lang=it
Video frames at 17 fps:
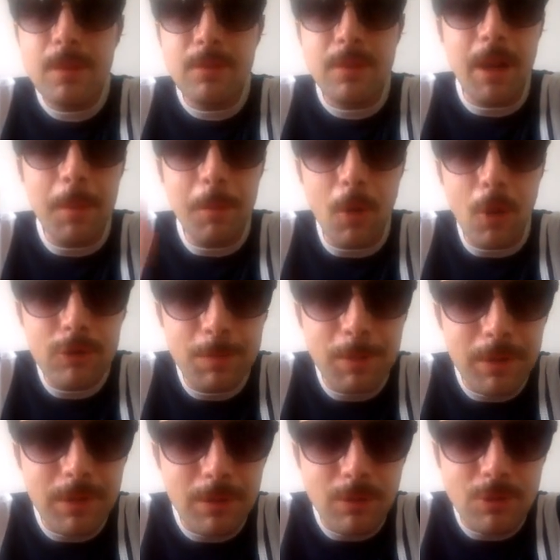saremo
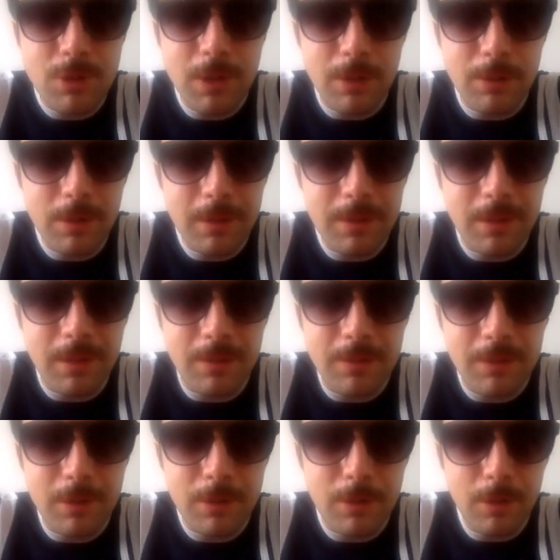ospiti di un centro
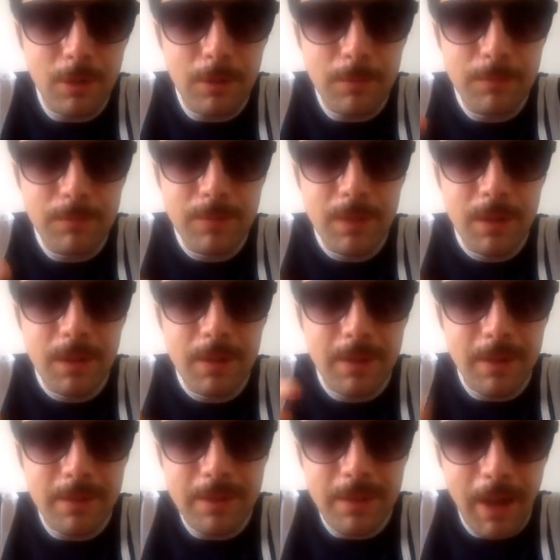artistico
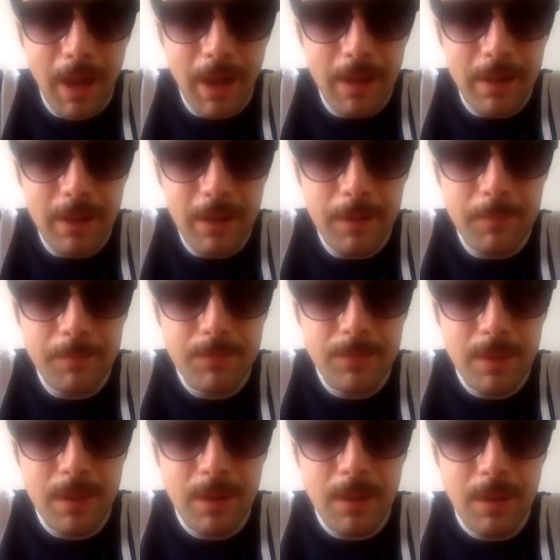teatrale
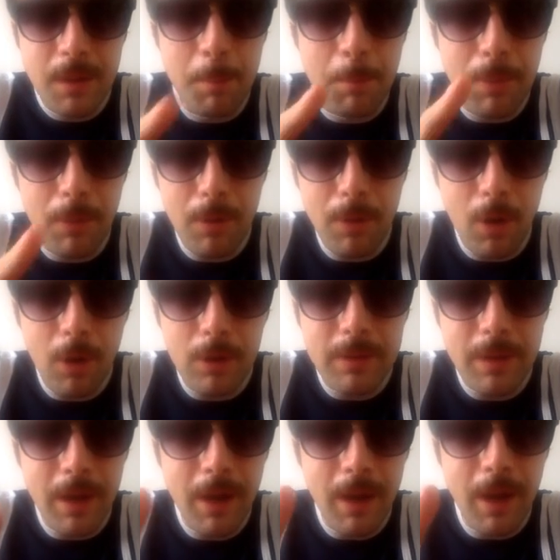in
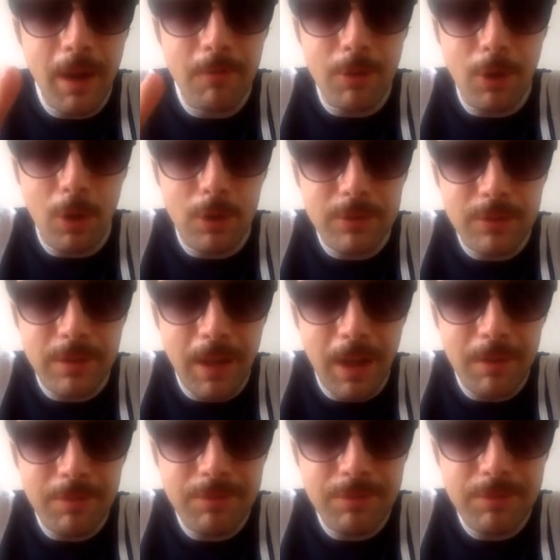Polonia a
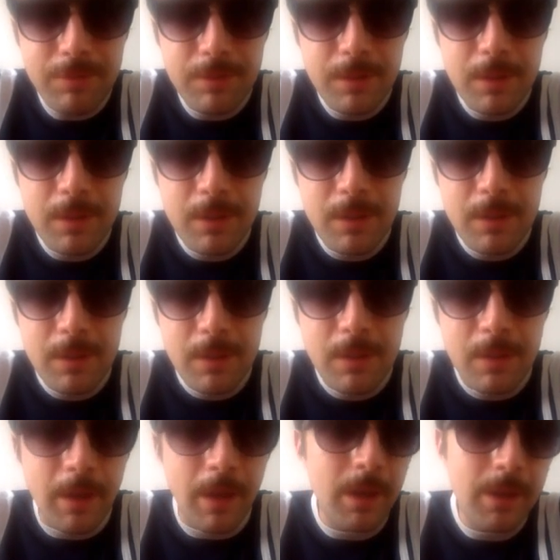Wroclaw,
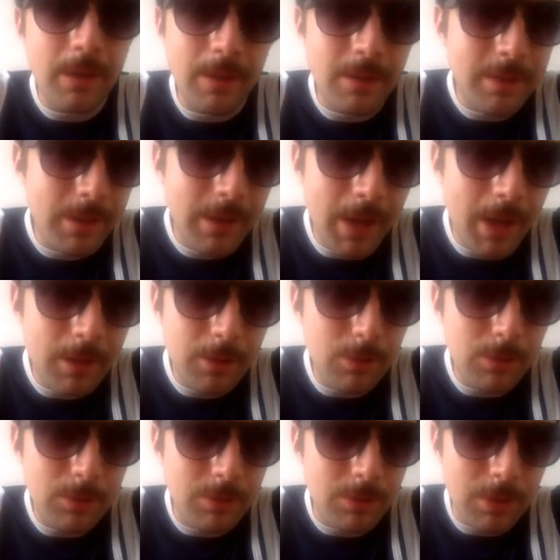che in
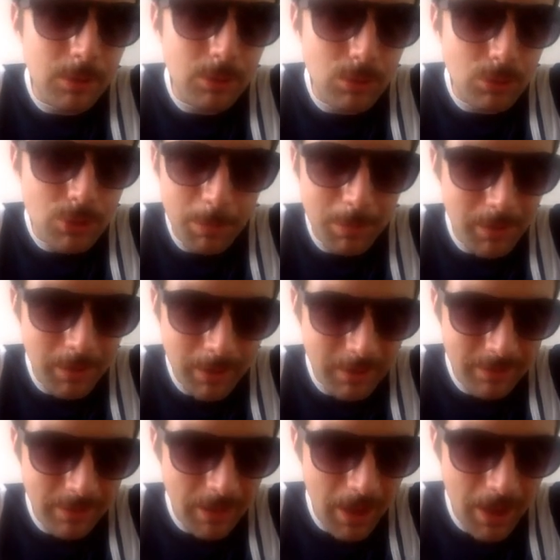italiano si traduce
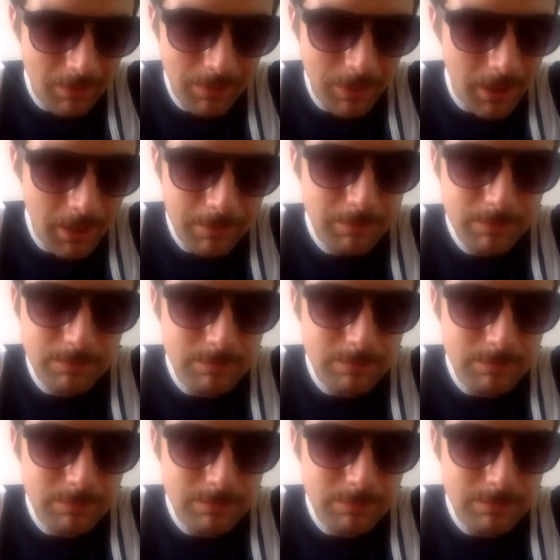Breslavia,